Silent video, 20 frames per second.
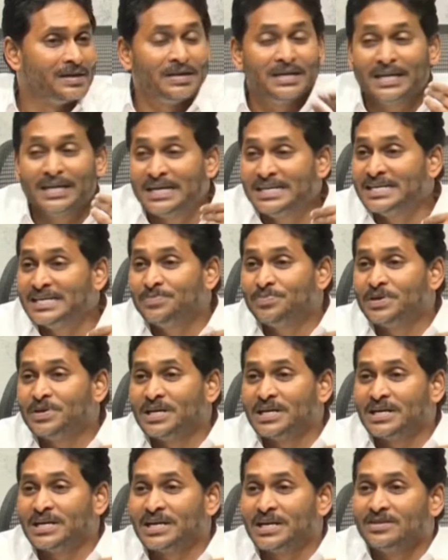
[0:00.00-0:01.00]
ఏం నేను
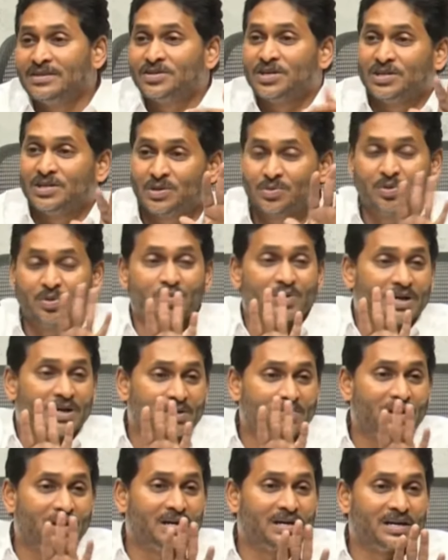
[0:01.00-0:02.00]
చెప్పినట్టు కాదు చంద్రబాబు
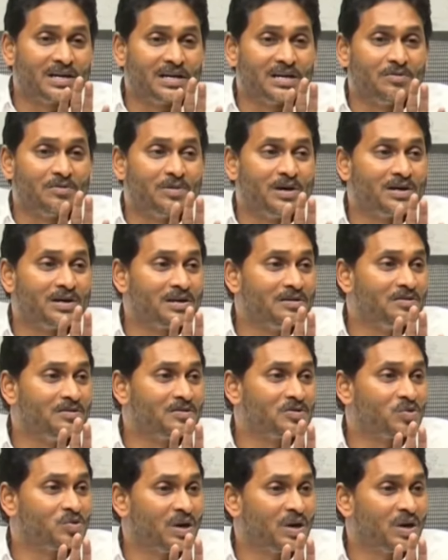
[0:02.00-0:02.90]
నాయుడు మాట్లాడిన మాటలు